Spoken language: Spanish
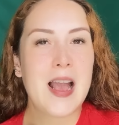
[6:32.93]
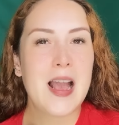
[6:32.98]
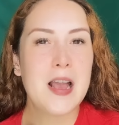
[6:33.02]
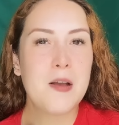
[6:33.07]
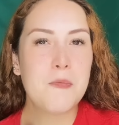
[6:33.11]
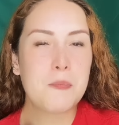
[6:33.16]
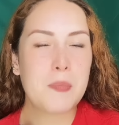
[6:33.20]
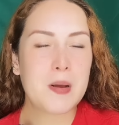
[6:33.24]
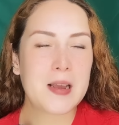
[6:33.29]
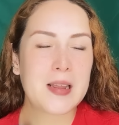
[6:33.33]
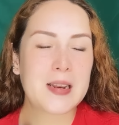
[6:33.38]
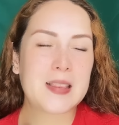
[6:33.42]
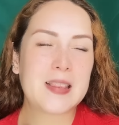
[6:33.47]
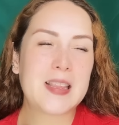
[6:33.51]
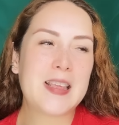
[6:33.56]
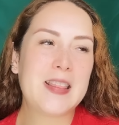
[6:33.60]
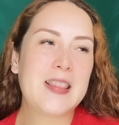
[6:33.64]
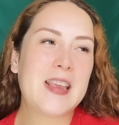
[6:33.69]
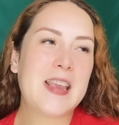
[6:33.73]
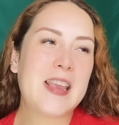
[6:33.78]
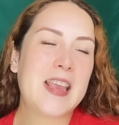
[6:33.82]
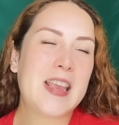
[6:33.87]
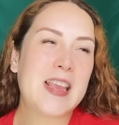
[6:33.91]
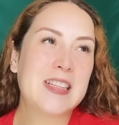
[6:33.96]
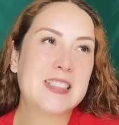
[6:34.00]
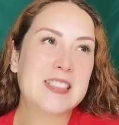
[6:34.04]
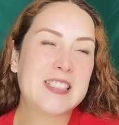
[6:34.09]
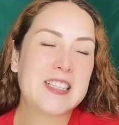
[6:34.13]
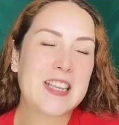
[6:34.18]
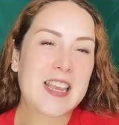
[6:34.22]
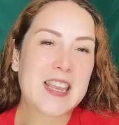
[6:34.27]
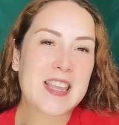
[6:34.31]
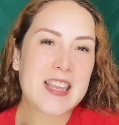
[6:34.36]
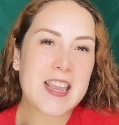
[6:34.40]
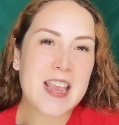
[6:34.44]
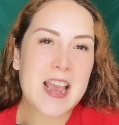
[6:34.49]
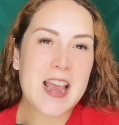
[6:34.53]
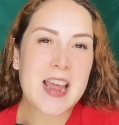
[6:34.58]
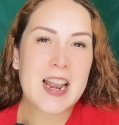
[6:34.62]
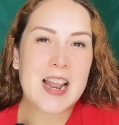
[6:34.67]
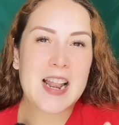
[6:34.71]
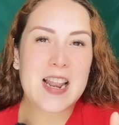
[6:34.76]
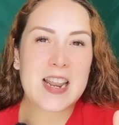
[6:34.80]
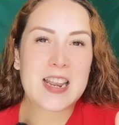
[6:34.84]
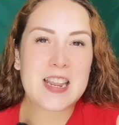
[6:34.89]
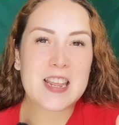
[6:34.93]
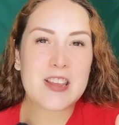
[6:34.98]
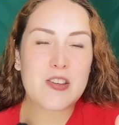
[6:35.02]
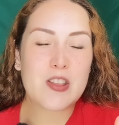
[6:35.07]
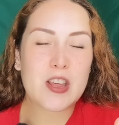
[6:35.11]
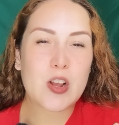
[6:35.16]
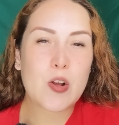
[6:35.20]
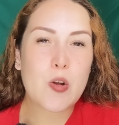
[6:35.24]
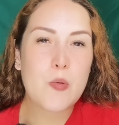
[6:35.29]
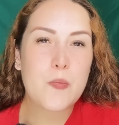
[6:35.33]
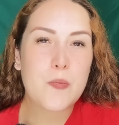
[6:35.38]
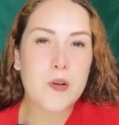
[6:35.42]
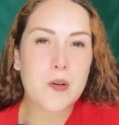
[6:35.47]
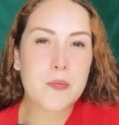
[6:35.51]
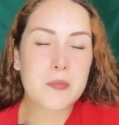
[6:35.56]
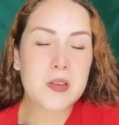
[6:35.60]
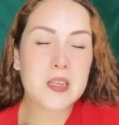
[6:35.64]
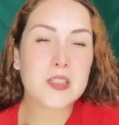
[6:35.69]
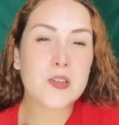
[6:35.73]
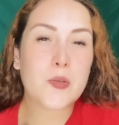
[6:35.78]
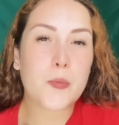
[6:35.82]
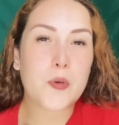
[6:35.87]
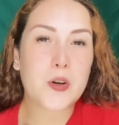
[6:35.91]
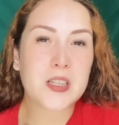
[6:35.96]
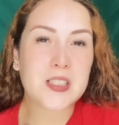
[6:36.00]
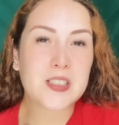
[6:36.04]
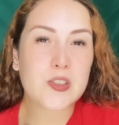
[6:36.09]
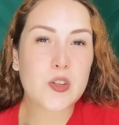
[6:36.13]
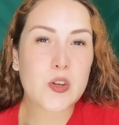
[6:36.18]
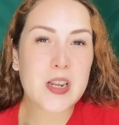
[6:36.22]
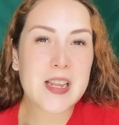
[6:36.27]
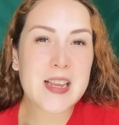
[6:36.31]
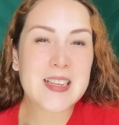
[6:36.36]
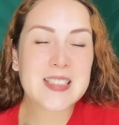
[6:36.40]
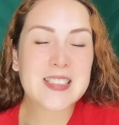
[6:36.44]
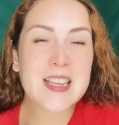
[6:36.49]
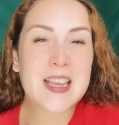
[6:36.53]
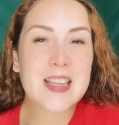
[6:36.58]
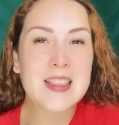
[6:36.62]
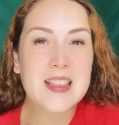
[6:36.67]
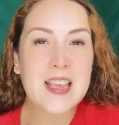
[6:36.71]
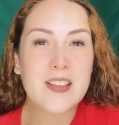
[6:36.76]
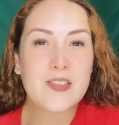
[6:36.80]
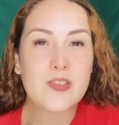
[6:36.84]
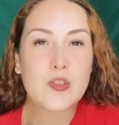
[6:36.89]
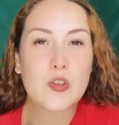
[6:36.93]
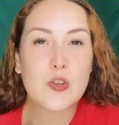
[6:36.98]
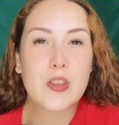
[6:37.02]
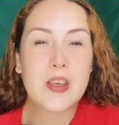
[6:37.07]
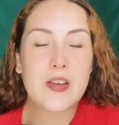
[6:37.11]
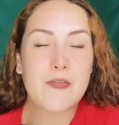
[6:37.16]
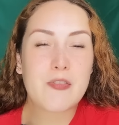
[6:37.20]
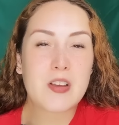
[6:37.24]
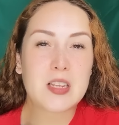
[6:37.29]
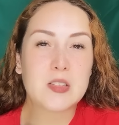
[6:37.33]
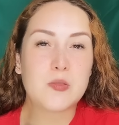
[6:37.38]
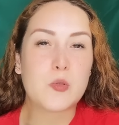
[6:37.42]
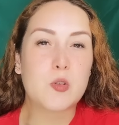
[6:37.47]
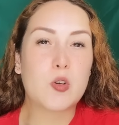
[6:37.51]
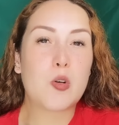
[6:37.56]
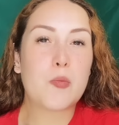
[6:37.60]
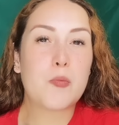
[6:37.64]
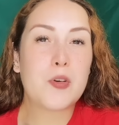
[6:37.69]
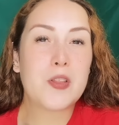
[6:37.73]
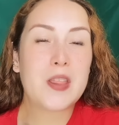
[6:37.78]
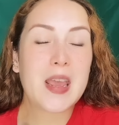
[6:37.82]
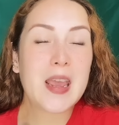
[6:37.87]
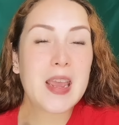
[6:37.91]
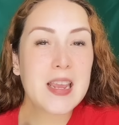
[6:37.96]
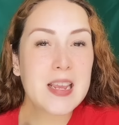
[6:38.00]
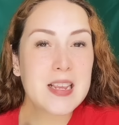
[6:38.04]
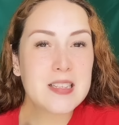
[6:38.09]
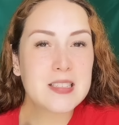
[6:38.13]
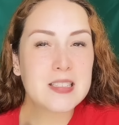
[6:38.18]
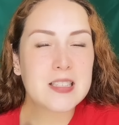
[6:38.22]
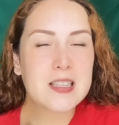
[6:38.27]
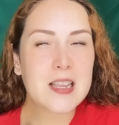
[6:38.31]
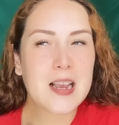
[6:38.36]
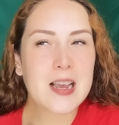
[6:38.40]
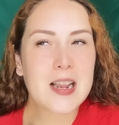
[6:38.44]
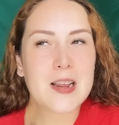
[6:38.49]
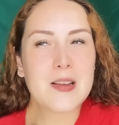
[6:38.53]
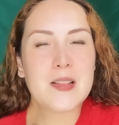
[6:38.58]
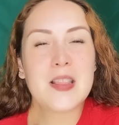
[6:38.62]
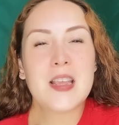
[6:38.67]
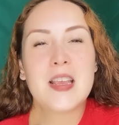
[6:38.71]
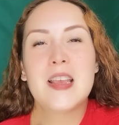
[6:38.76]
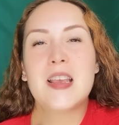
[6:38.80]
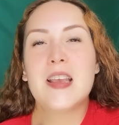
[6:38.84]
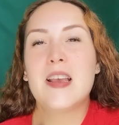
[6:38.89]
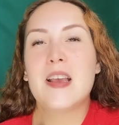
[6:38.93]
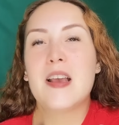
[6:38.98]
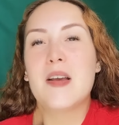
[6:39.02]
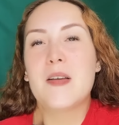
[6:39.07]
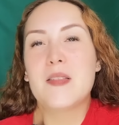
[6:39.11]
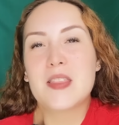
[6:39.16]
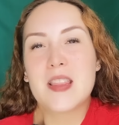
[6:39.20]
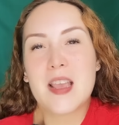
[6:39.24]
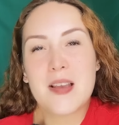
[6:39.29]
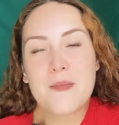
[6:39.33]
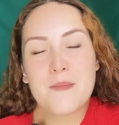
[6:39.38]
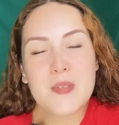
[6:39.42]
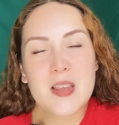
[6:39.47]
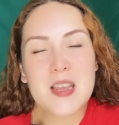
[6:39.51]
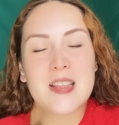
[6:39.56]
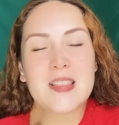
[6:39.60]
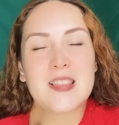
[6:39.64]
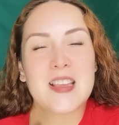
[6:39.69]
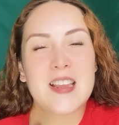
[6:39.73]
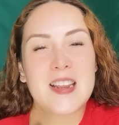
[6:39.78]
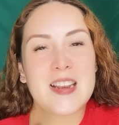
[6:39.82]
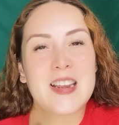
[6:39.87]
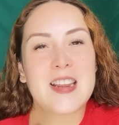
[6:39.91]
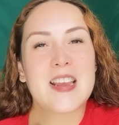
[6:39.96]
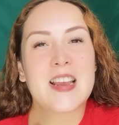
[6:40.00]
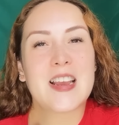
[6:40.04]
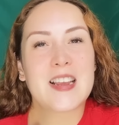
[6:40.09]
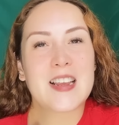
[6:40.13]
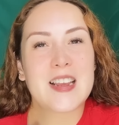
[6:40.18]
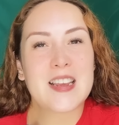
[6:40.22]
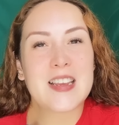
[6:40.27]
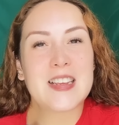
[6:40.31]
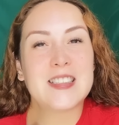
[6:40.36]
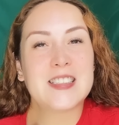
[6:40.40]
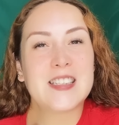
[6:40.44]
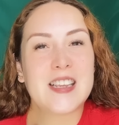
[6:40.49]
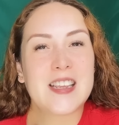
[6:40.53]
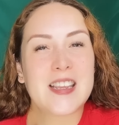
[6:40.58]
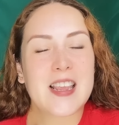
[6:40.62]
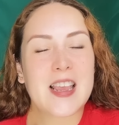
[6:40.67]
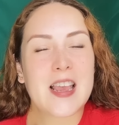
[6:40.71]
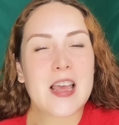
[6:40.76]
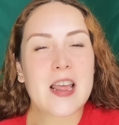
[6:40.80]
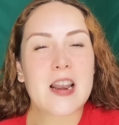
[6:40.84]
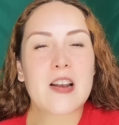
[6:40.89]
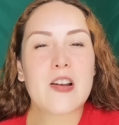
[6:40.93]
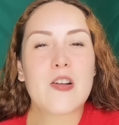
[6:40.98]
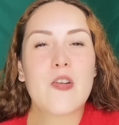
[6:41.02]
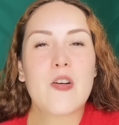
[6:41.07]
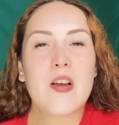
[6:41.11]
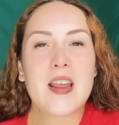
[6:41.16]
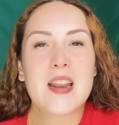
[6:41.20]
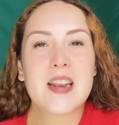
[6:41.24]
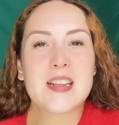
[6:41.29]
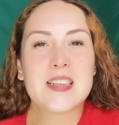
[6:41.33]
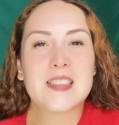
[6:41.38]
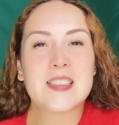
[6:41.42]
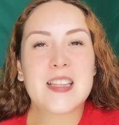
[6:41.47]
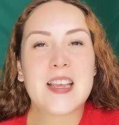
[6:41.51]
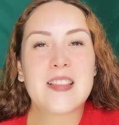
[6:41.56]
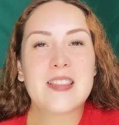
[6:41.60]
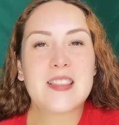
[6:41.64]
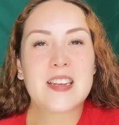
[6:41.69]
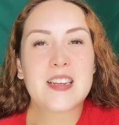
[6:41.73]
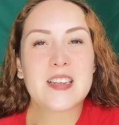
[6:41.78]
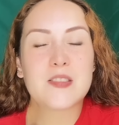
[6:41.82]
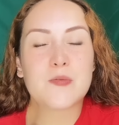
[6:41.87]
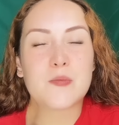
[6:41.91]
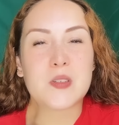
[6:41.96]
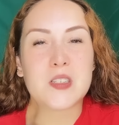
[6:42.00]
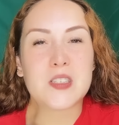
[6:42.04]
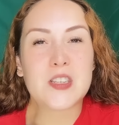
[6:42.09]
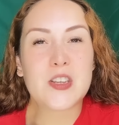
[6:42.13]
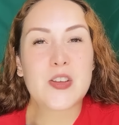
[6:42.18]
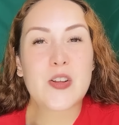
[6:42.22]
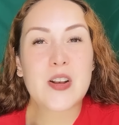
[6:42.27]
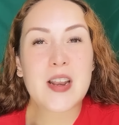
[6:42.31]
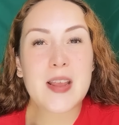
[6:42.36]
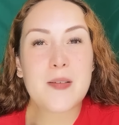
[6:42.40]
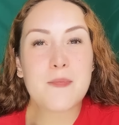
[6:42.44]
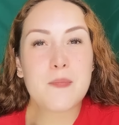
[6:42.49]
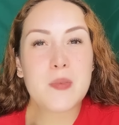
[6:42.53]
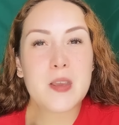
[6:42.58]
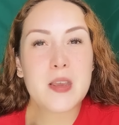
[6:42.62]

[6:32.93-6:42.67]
Aparte de enseñar el anillo de compromiso por historias tanto de Facebook como de Instagram, también tenía que enseñarlo en esta transmisión en